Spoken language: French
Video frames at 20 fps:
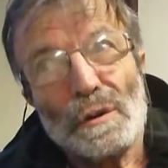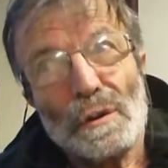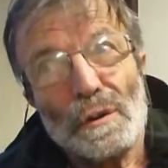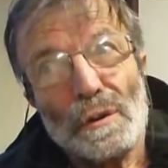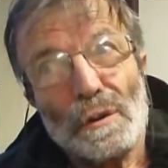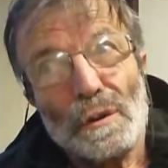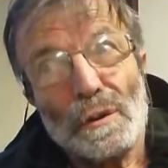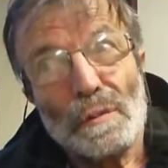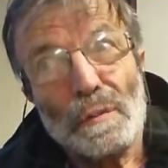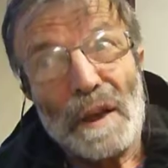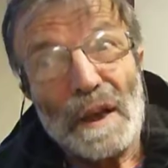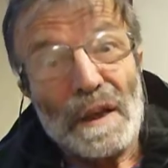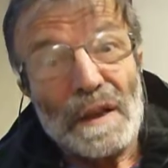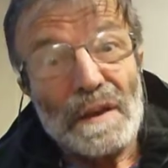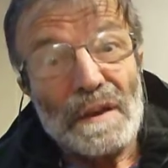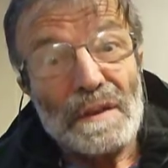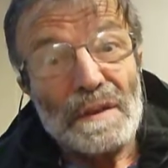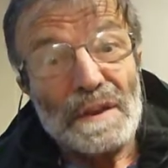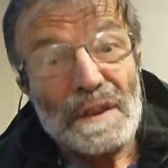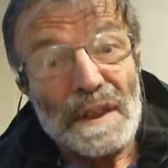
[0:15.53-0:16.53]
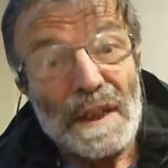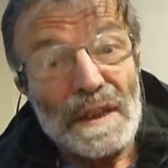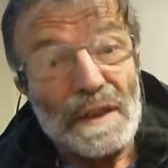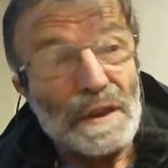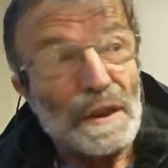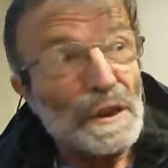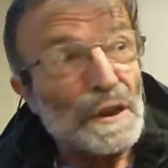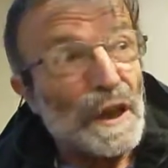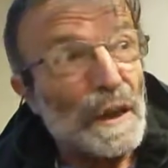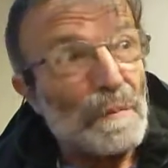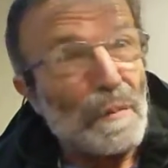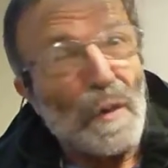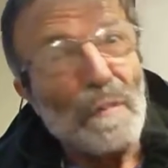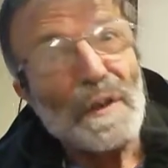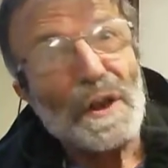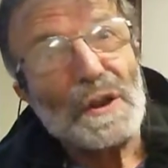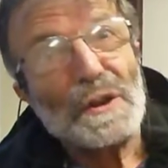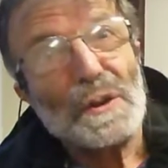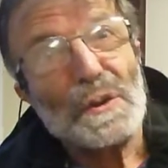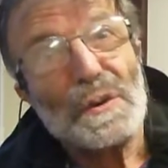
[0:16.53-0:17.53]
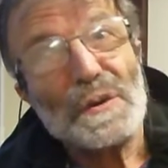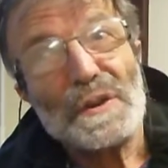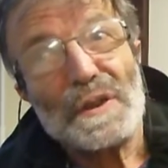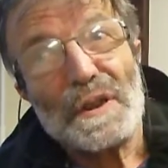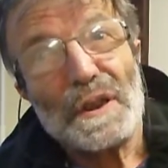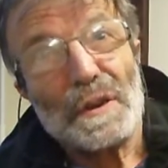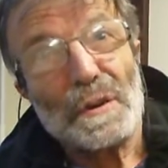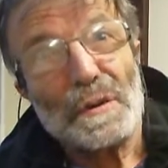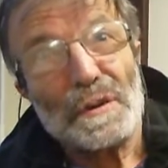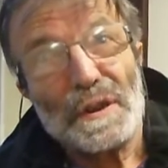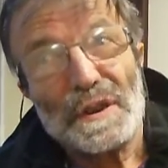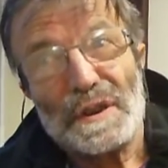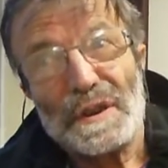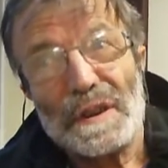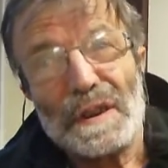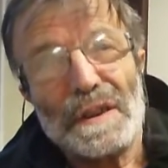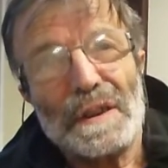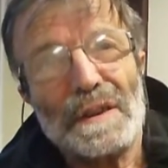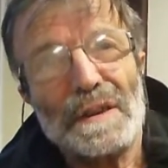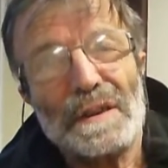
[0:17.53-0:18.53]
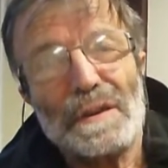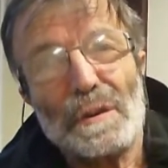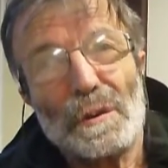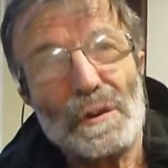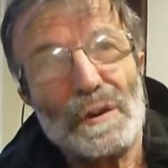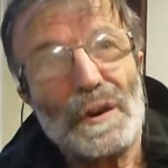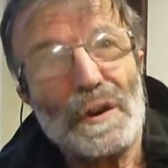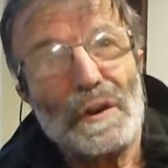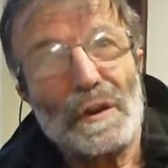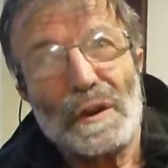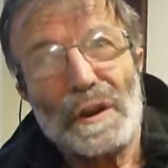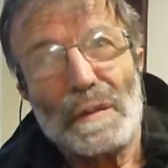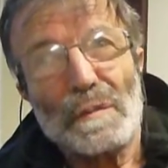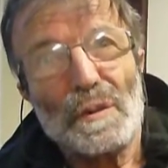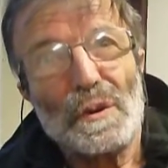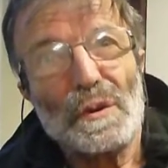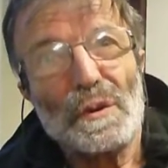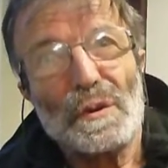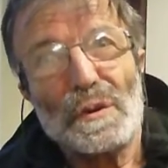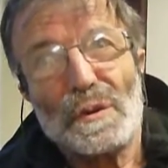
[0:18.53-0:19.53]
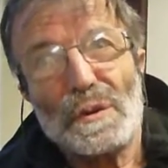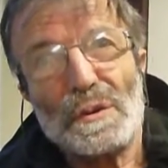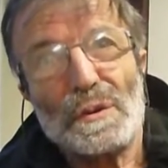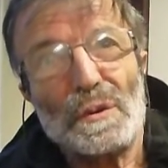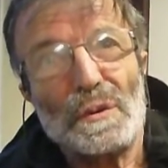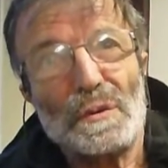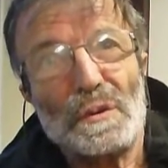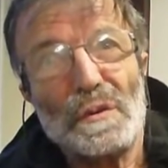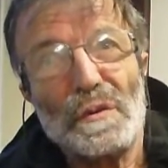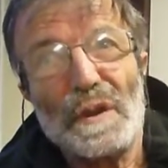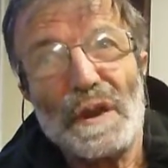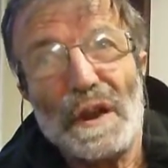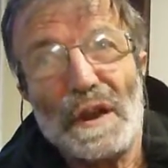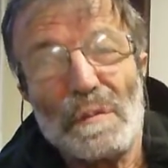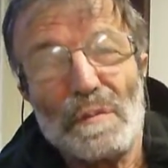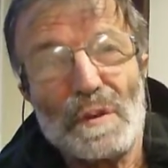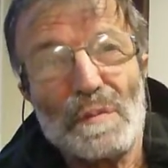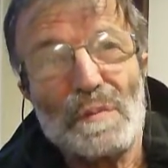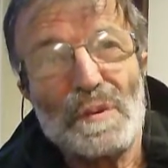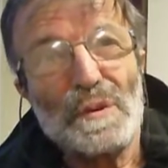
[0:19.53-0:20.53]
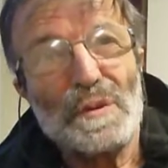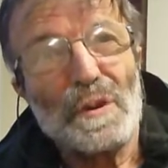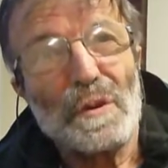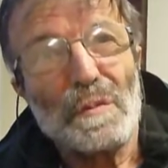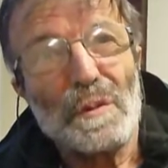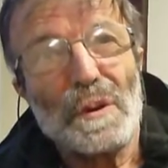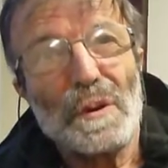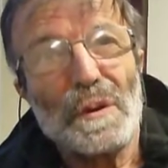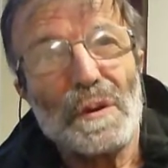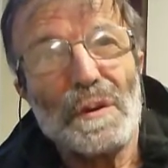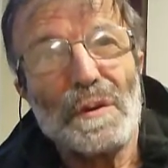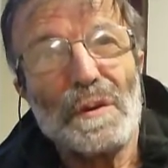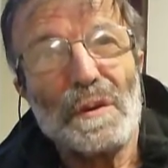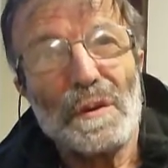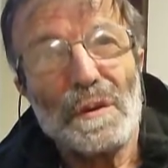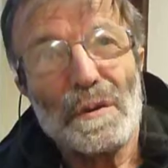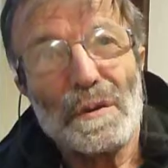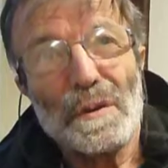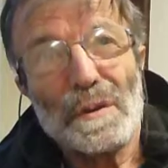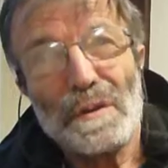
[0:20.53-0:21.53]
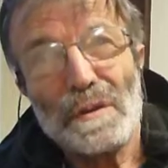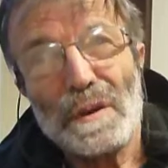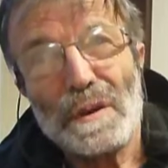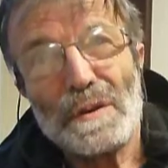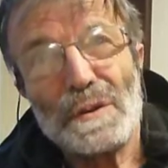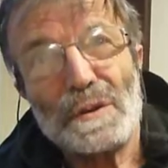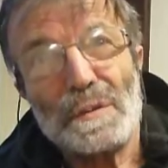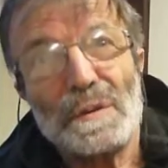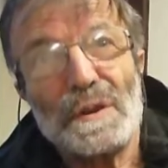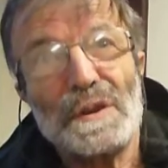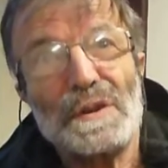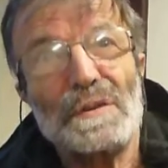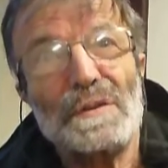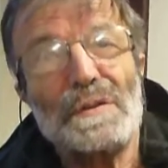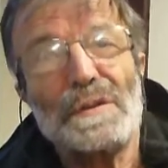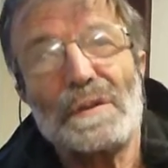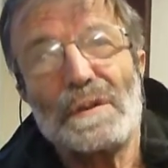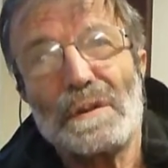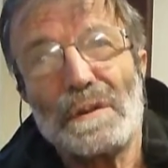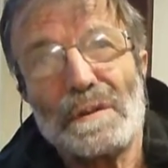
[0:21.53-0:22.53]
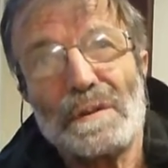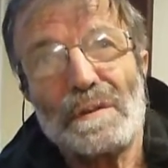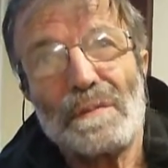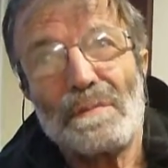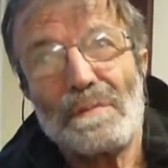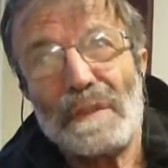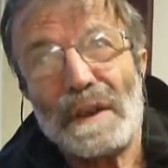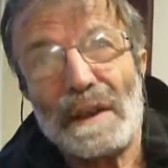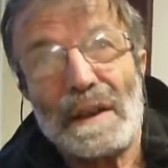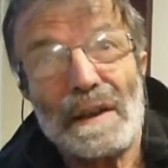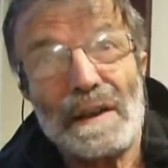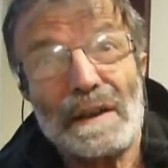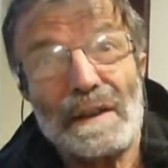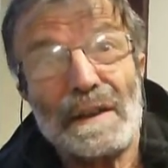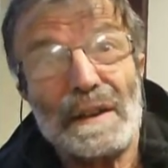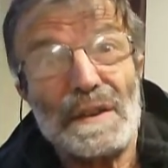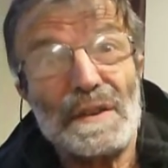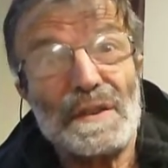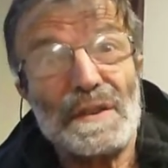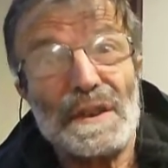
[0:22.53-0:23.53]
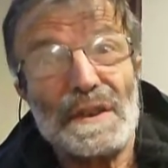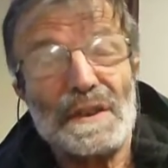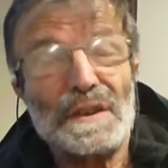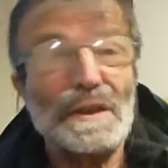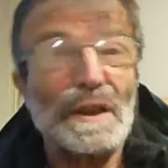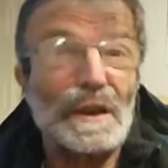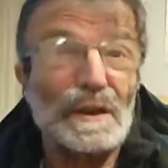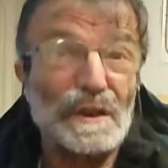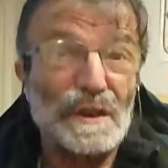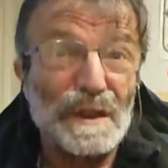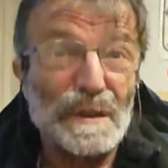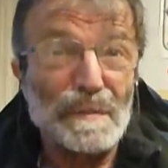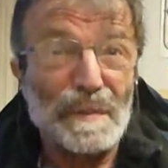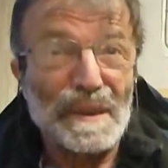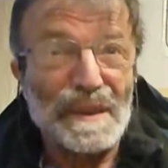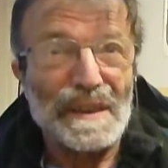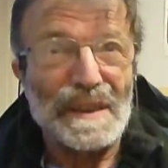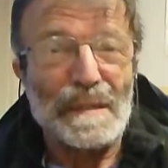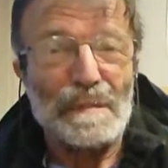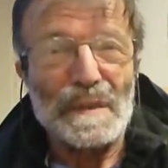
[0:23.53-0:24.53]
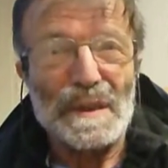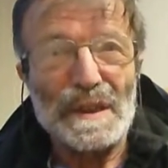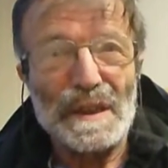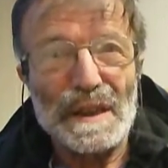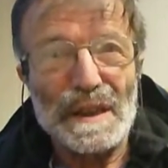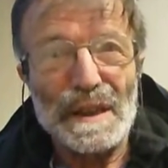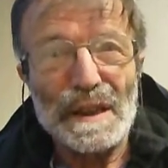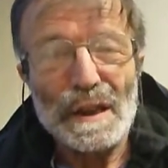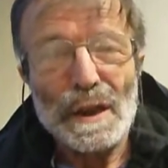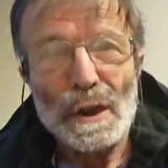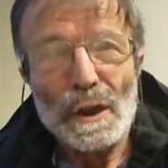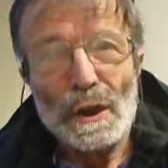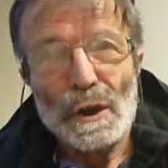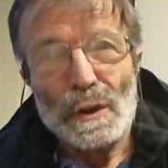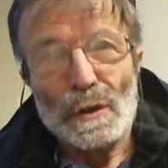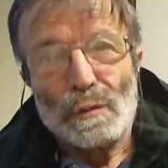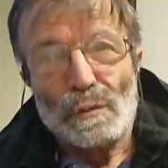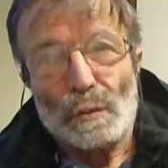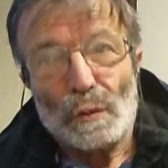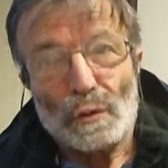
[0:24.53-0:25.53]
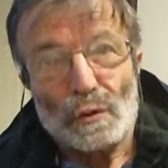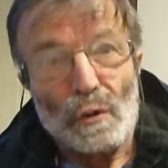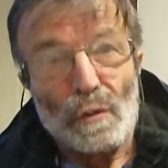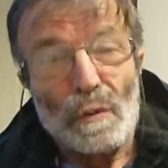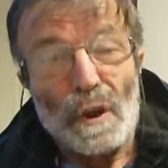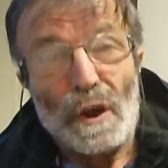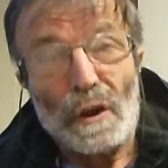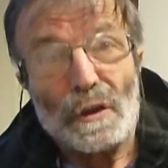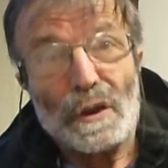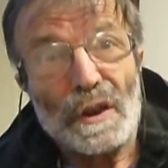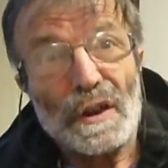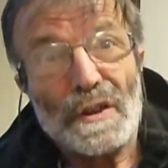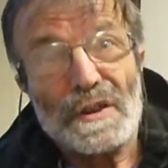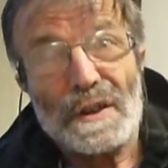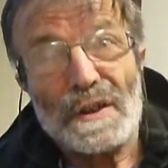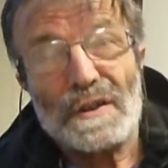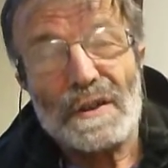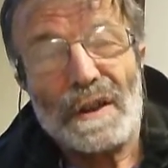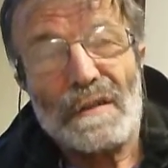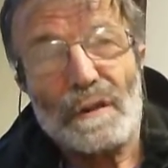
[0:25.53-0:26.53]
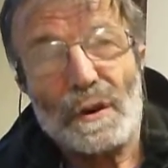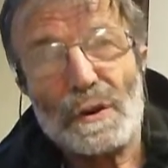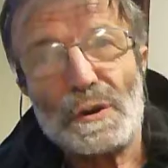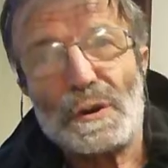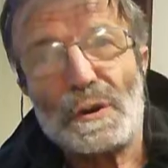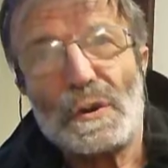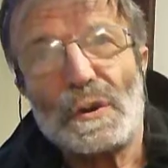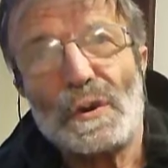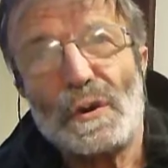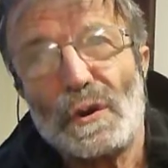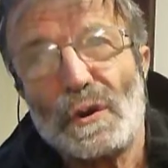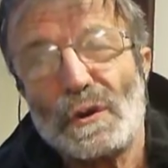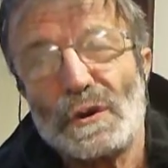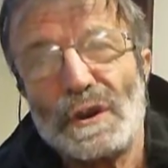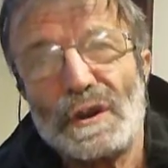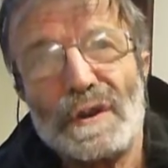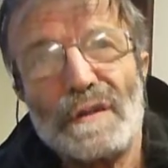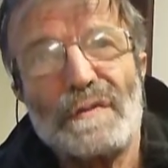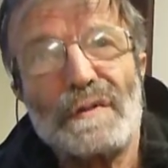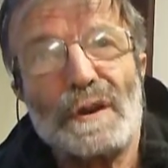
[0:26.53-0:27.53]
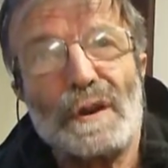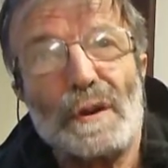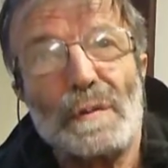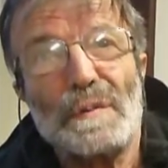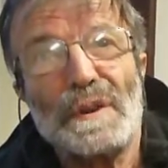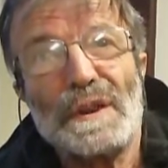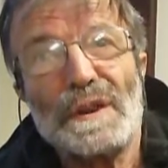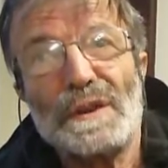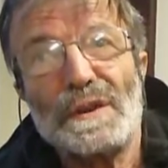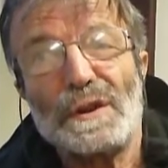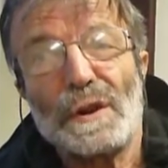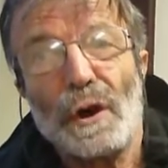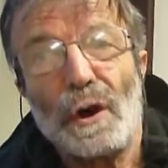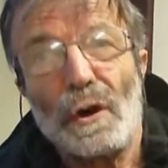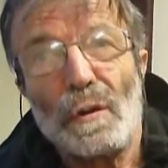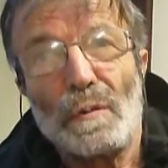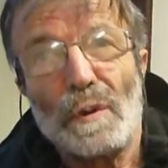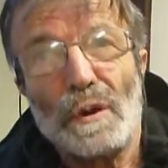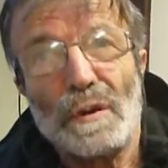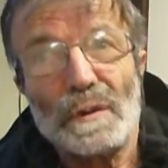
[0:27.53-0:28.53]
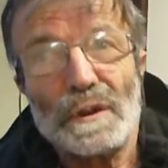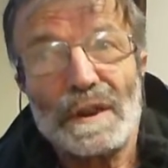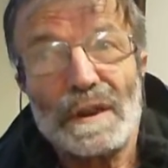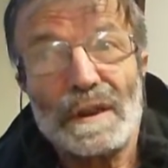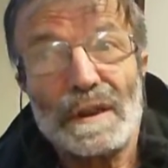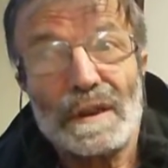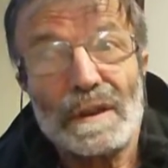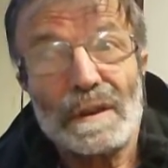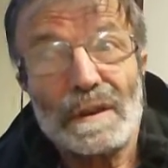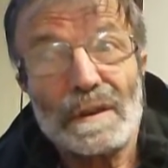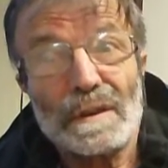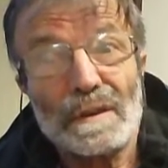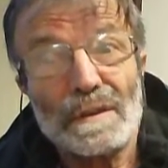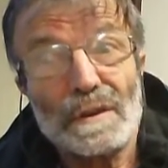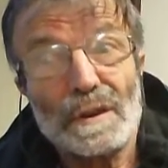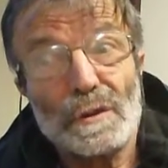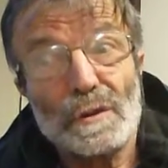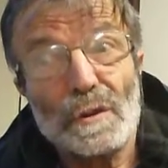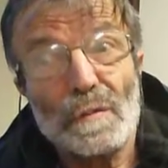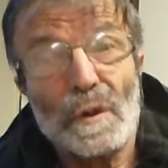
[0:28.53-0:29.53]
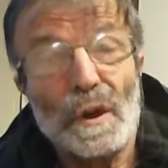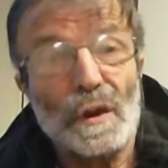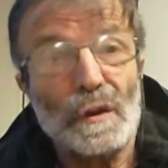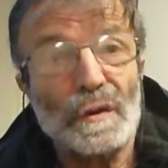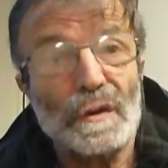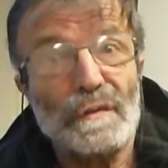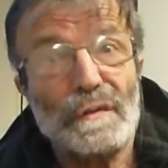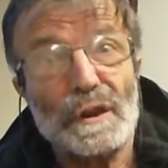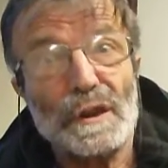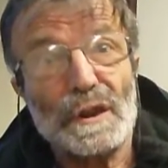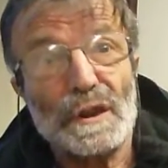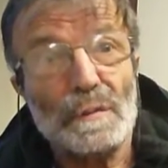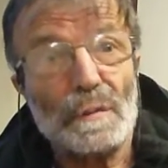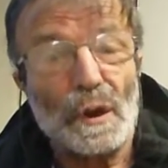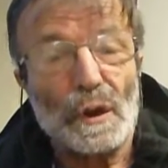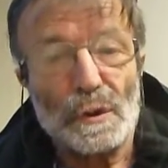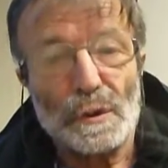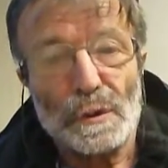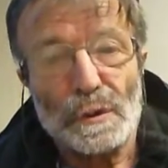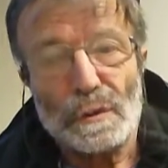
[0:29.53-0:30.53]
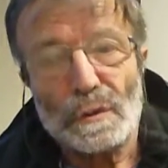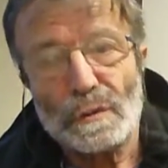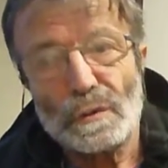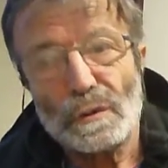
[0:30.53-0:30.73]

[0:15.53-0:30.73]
euh, bah, ce qu'il y a déjà, première chose, c'est qu'on était content de se retrouver un peu plus nombreux suite à la crise sanitaire qui n'est pas terminée. Autrement, dans les interventions des différents militants, bon, il y a des demandes effectivement de,